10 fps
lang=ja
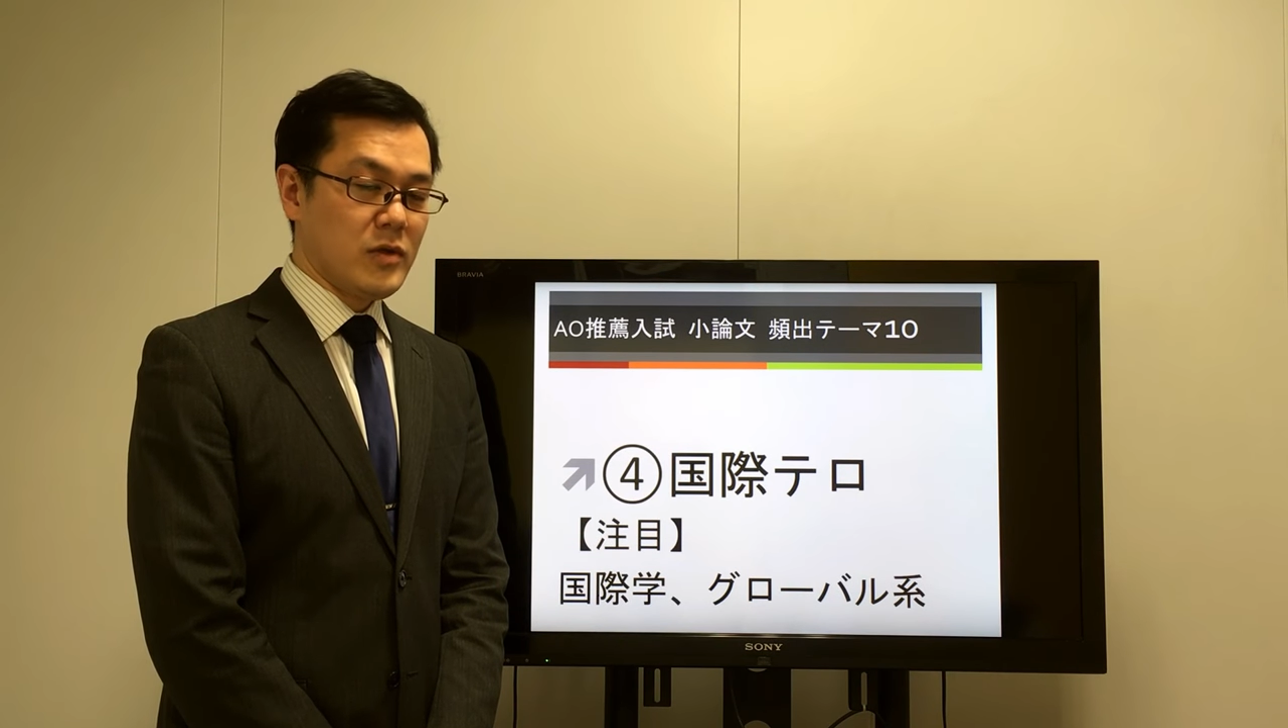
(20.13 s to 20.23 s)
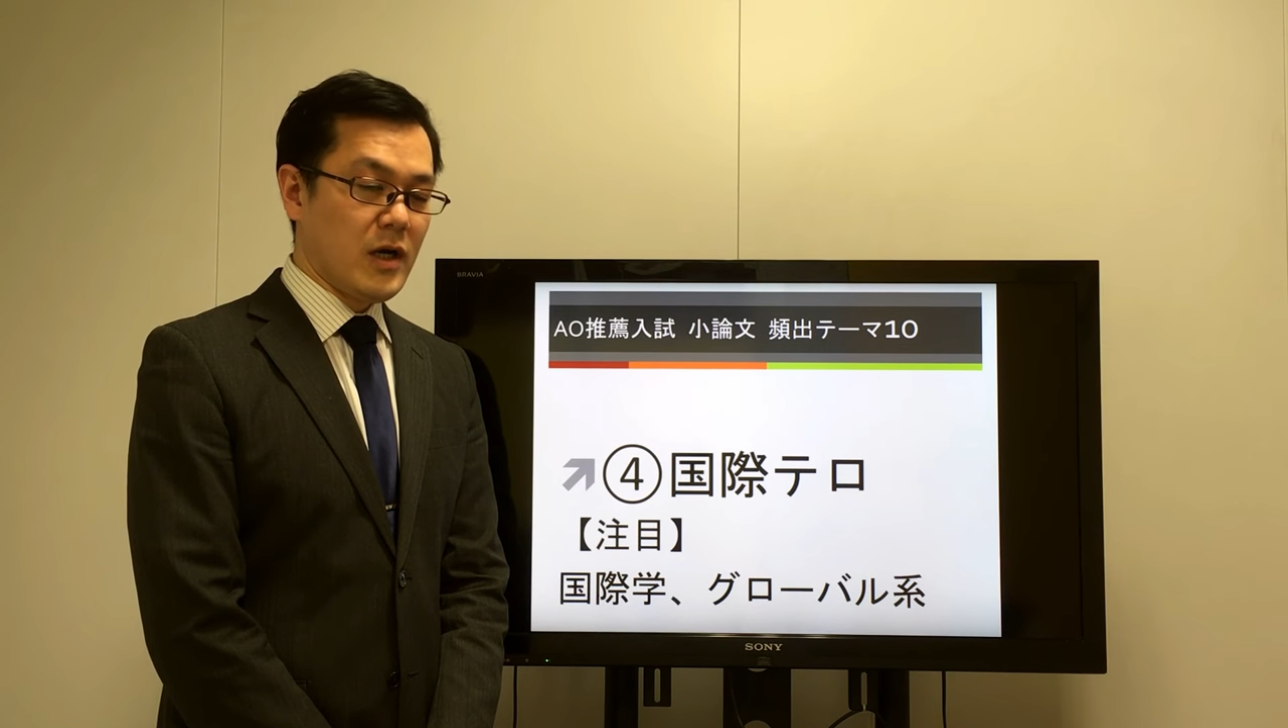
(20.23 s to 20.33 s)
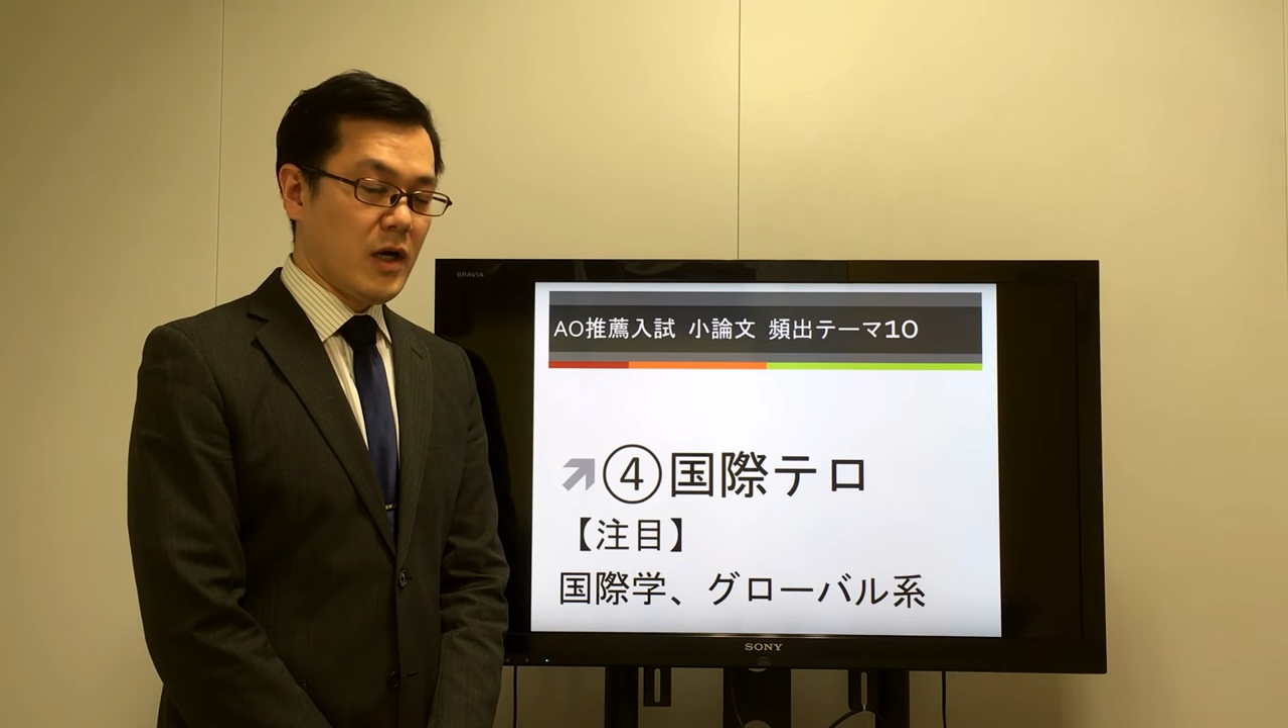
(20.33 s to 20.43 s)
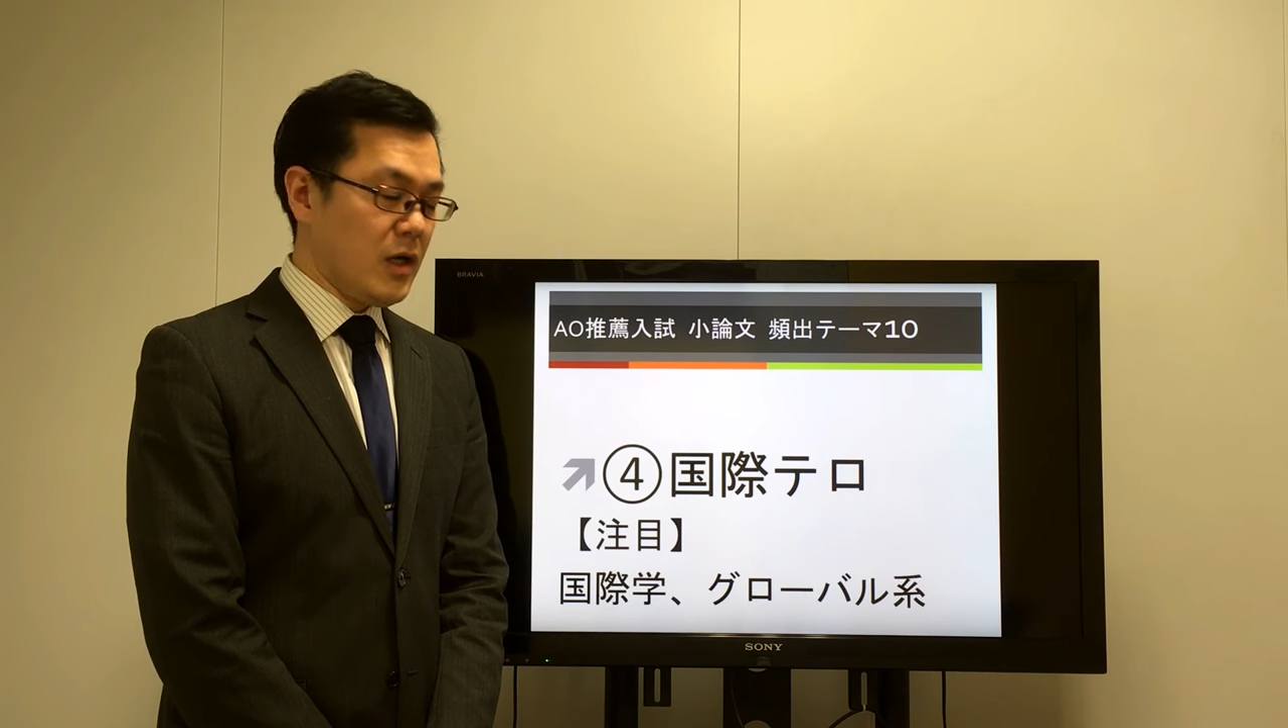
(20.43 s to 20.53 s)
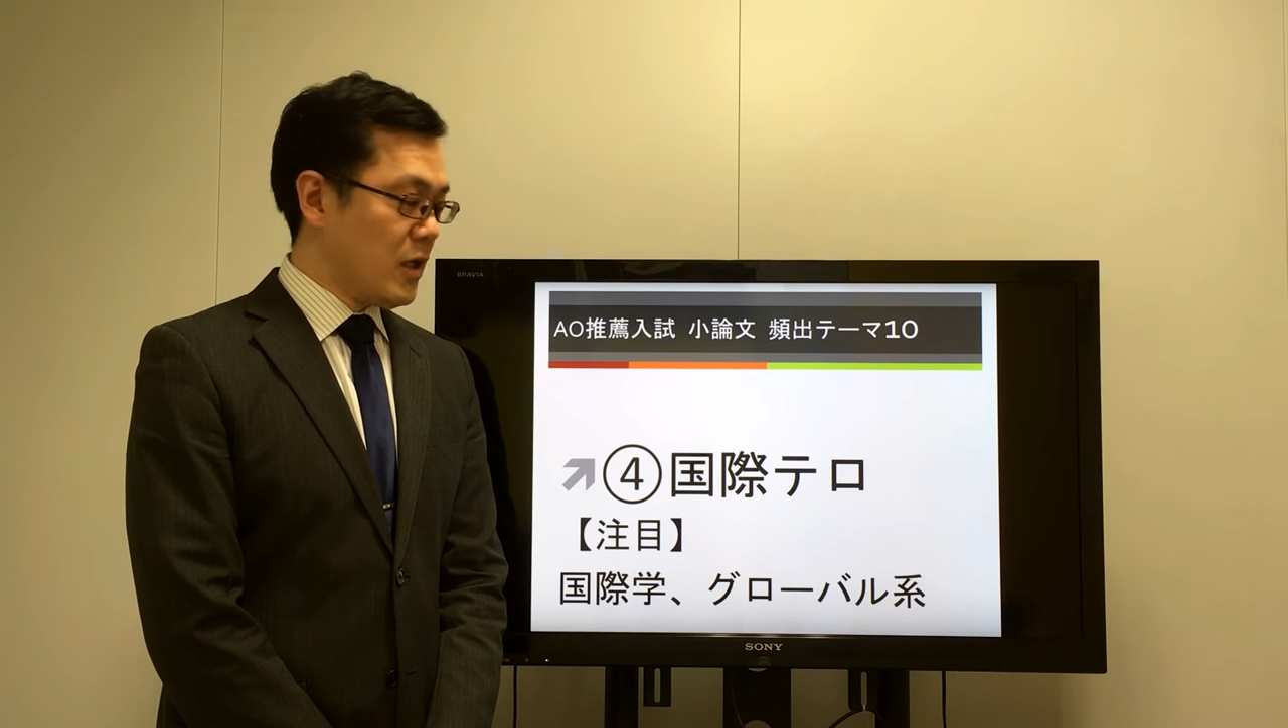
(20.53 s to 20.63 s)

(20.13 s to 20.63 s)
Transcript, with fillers: が